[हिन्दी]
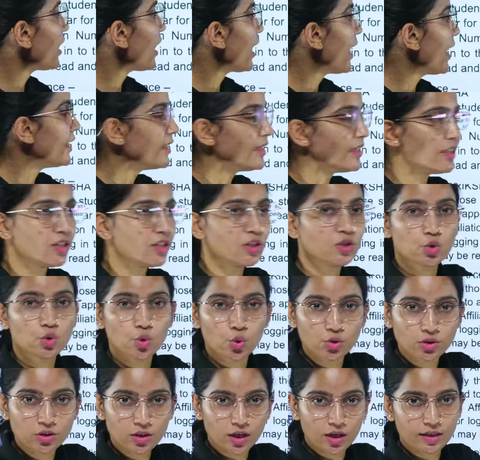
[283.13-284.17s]
आई डी
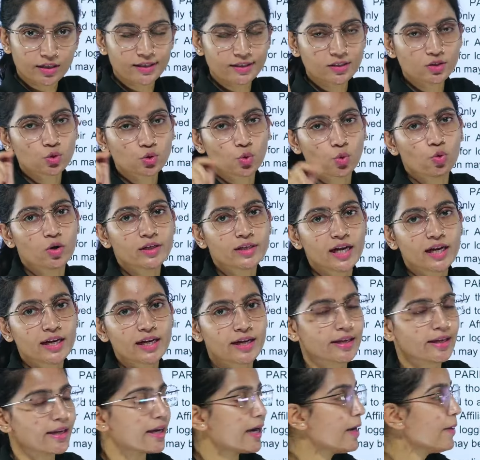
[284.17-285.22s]
यूज स्कूल क्या
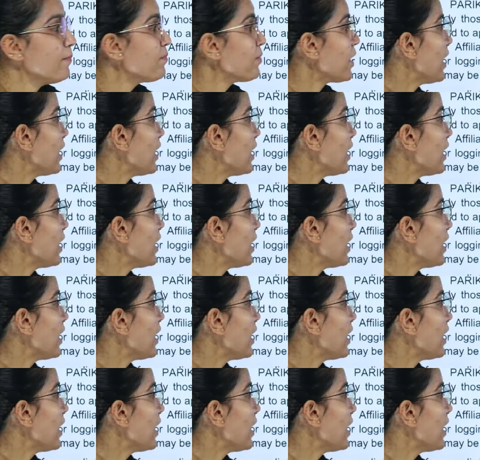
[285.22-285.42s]
करेगा